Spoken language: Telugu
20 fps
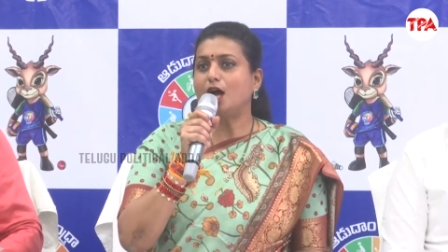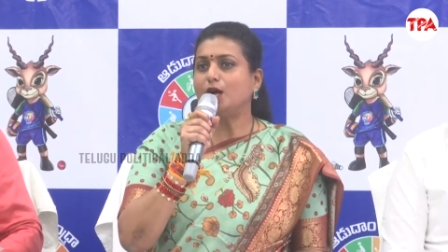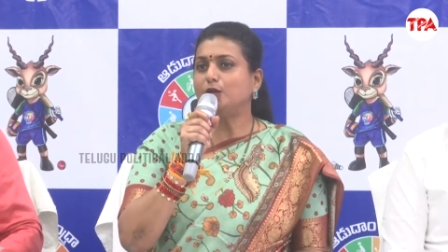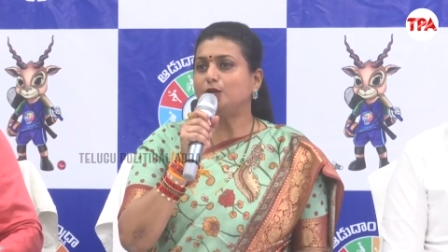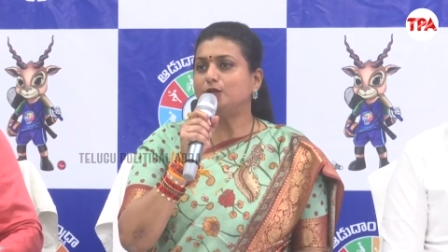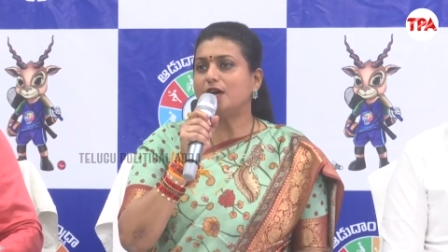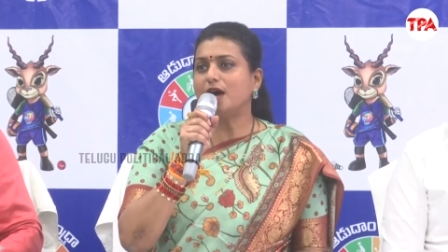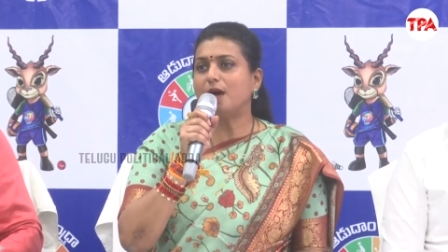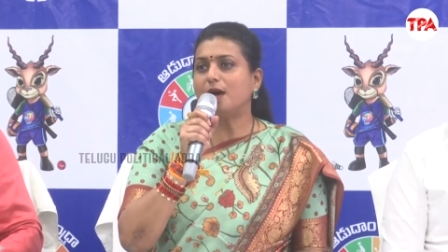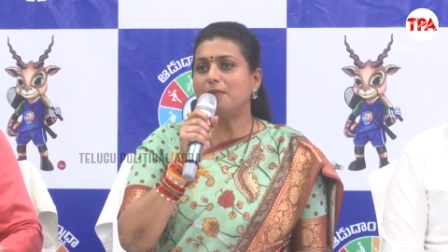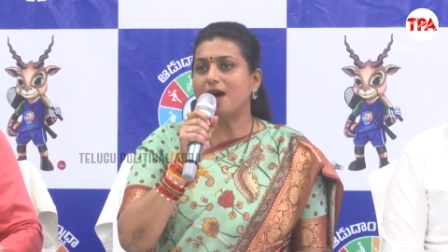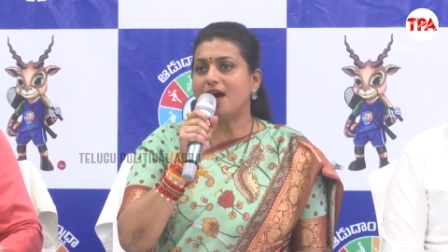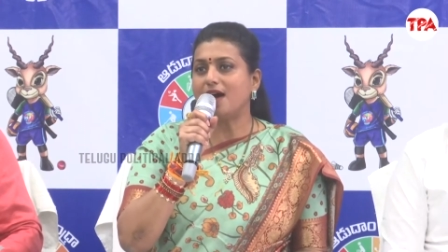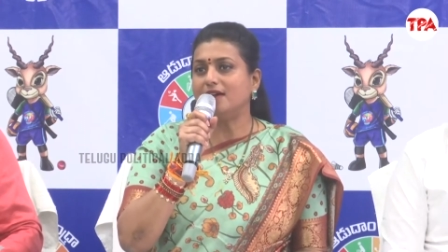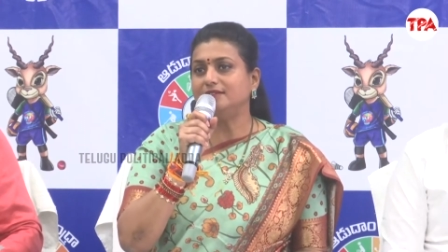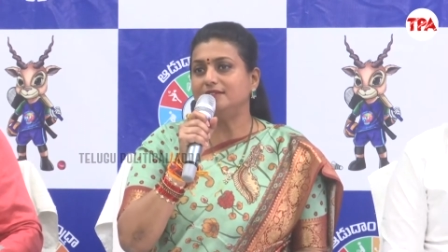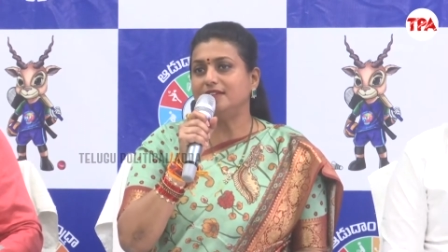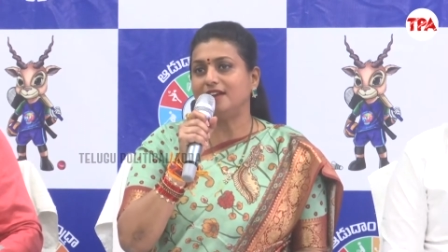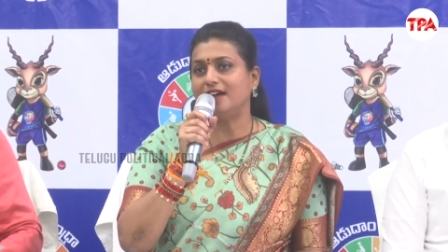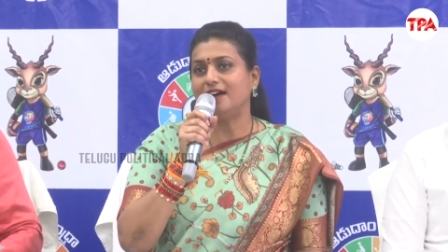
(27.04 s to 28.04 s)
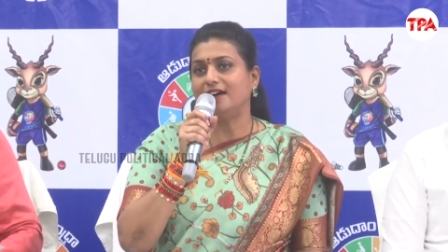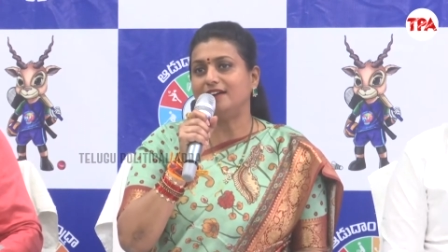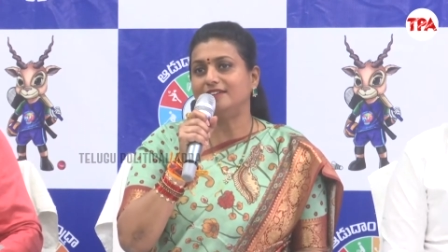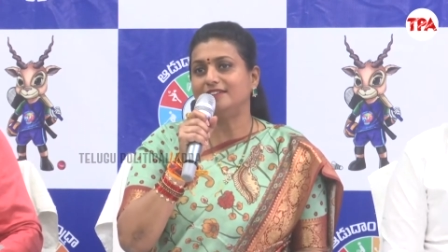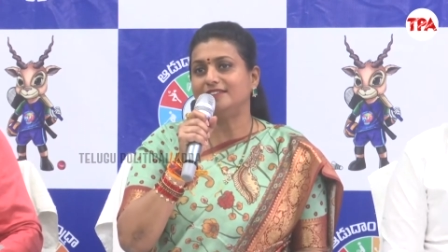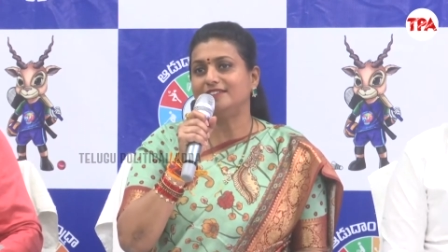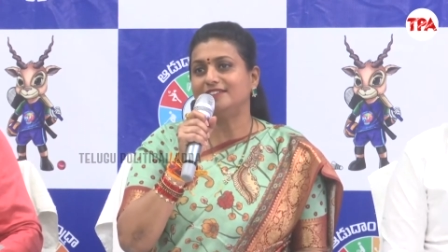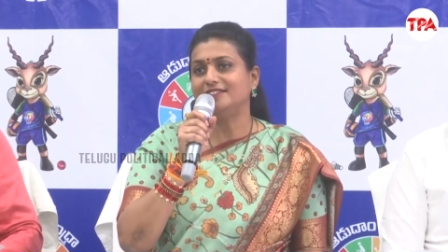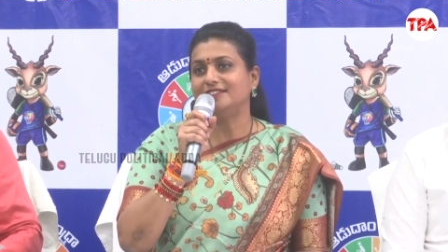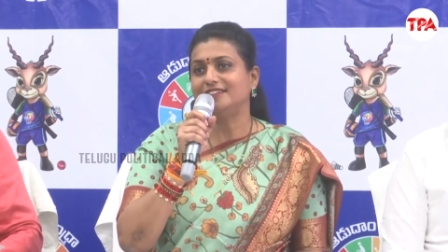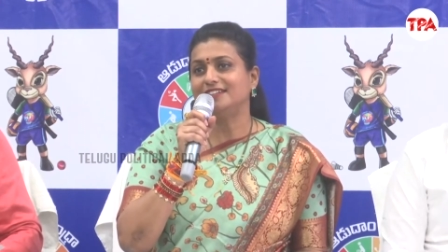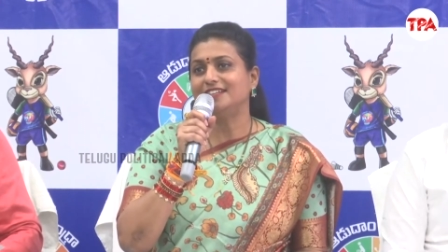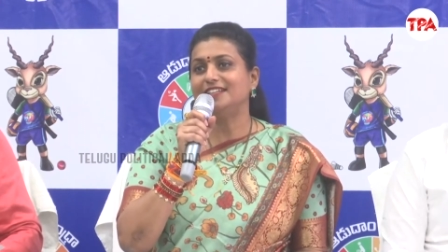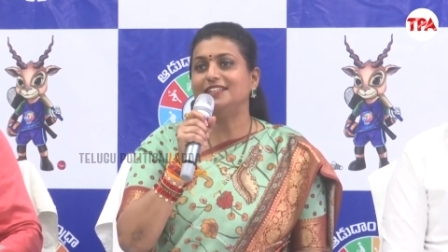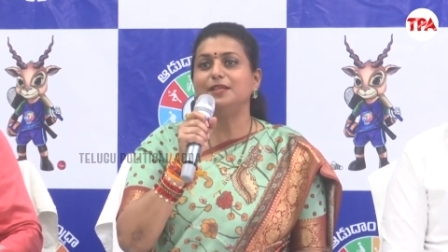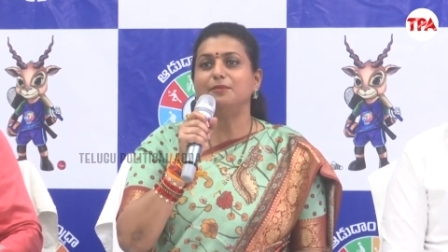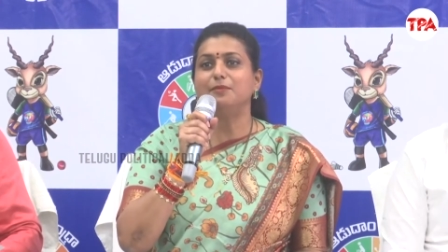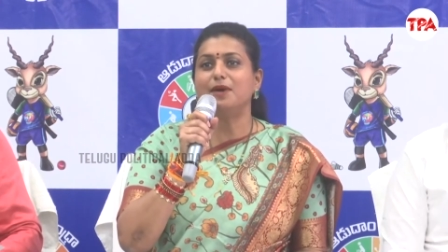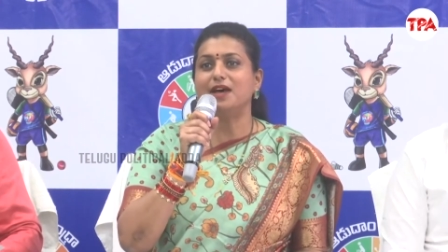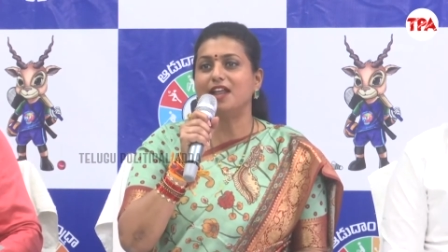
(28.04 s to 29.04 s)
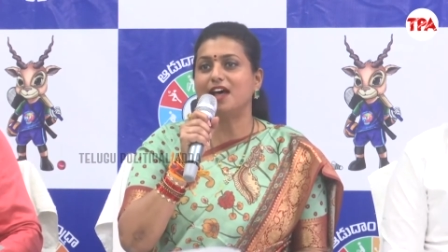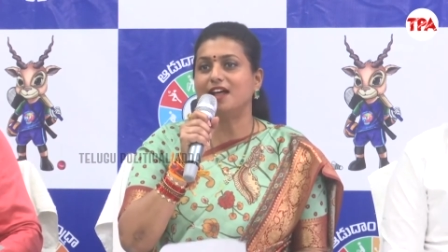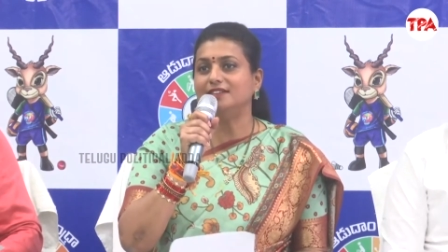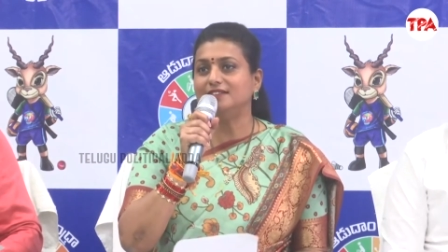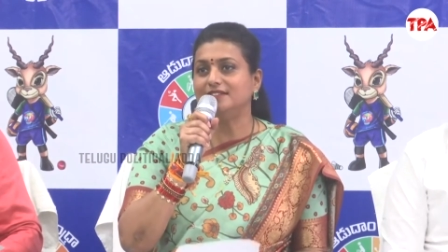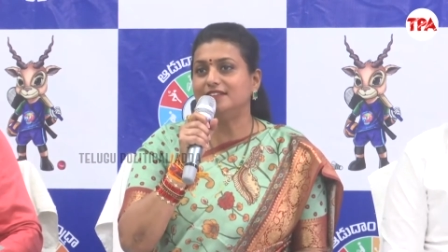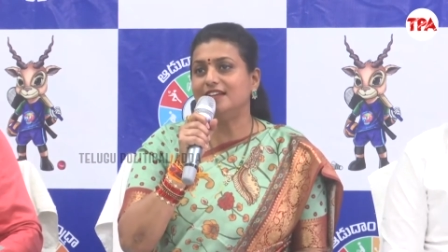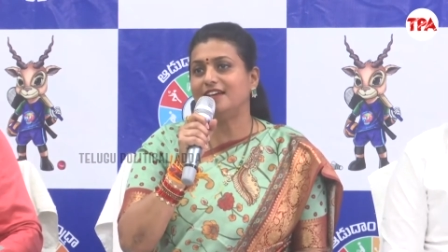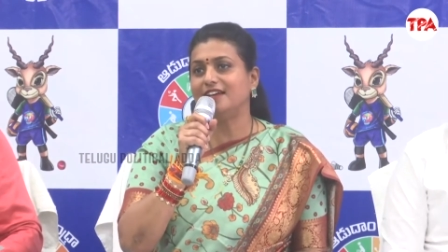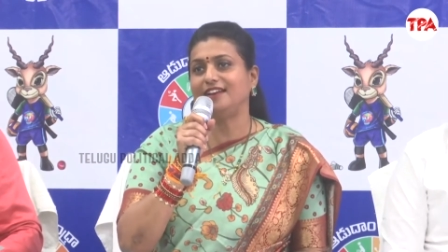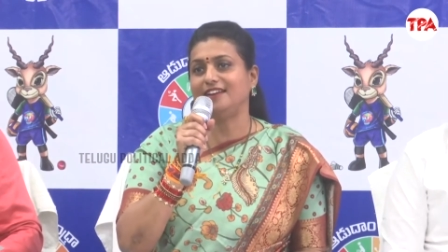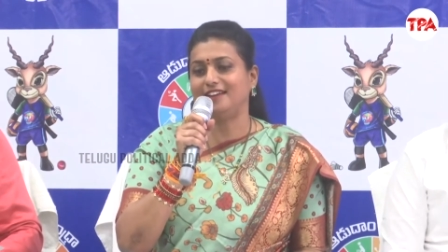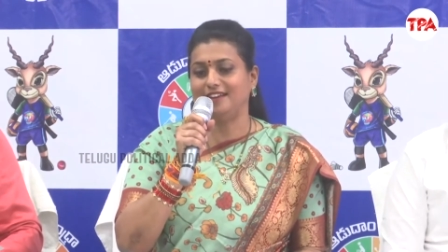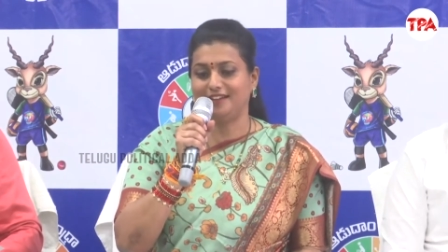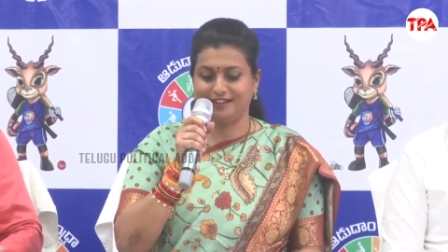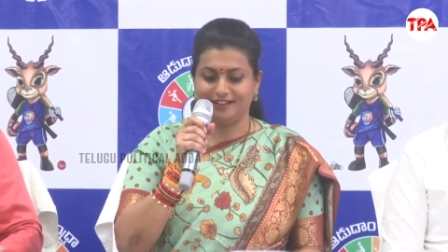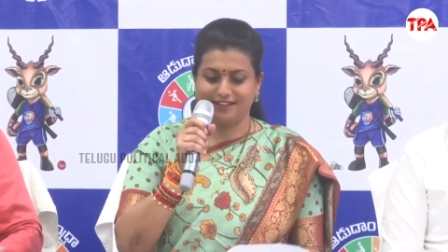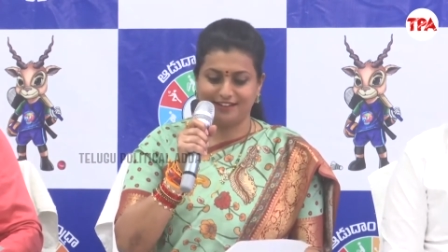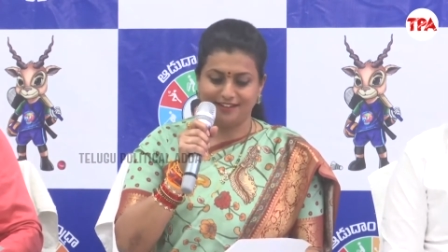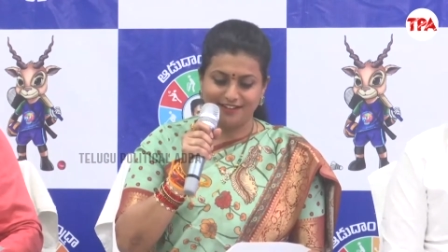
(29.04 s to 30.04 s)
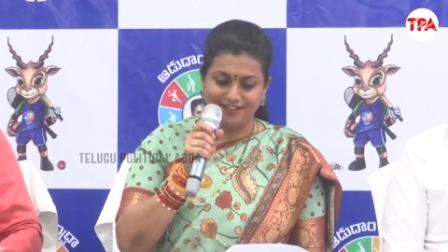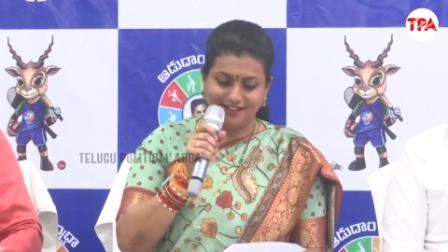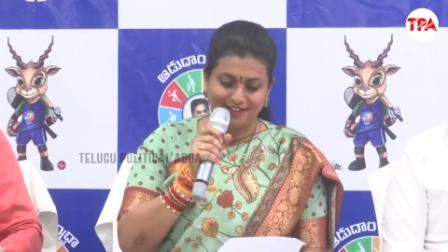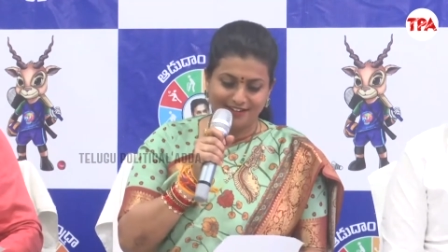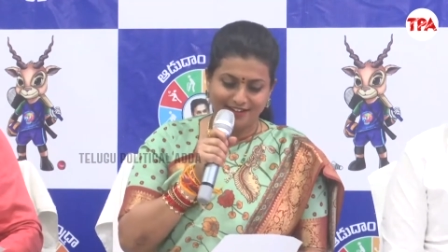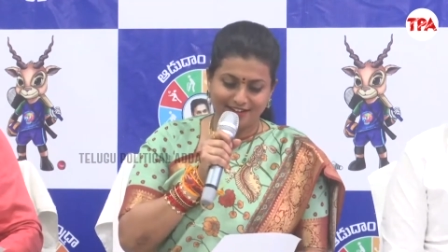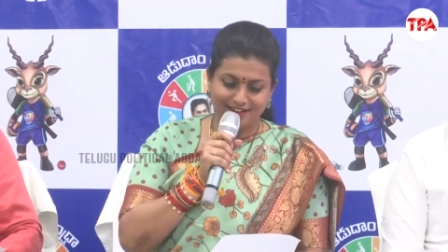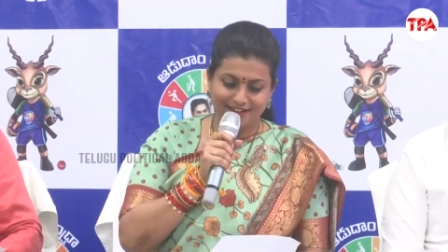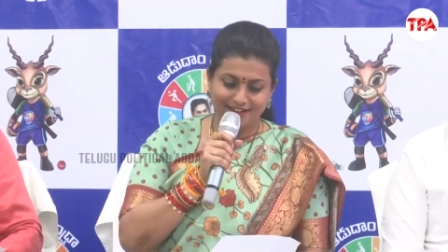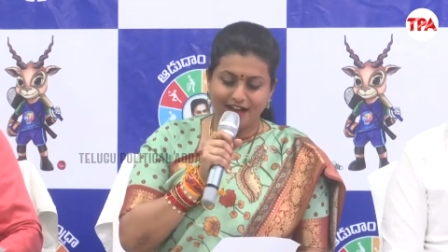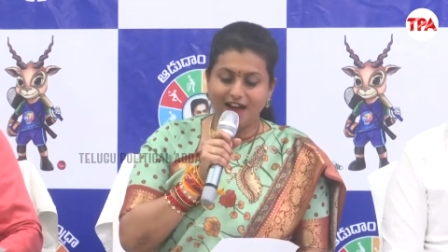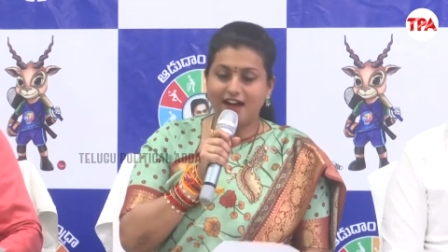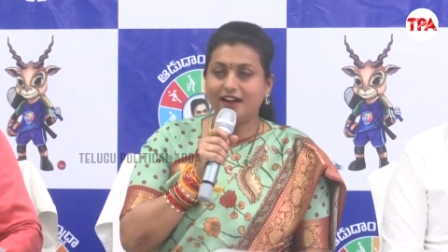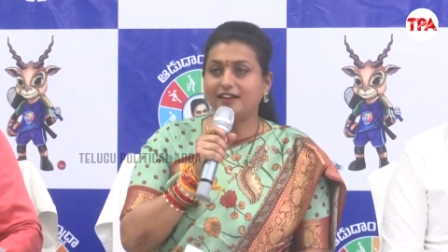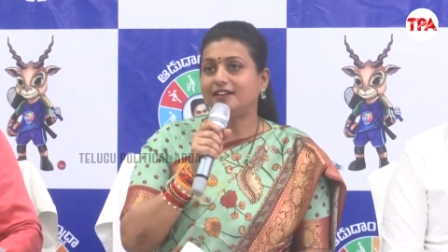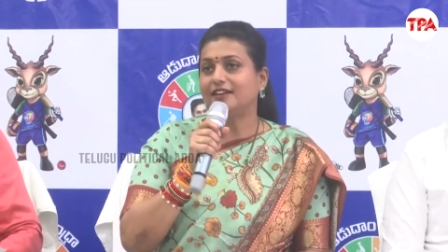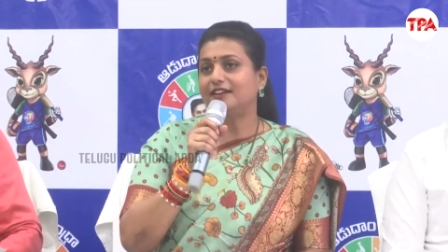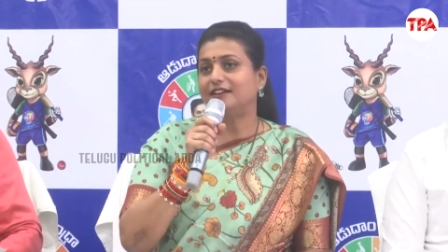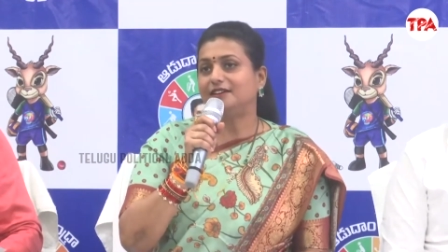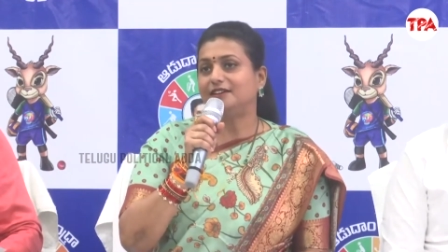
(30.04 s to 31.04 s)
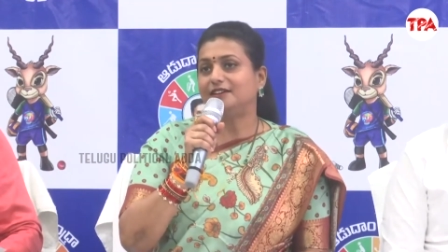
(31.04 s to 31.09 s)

ఆడుదాం ఆంధ్ర ఇది మన అందరి ఆట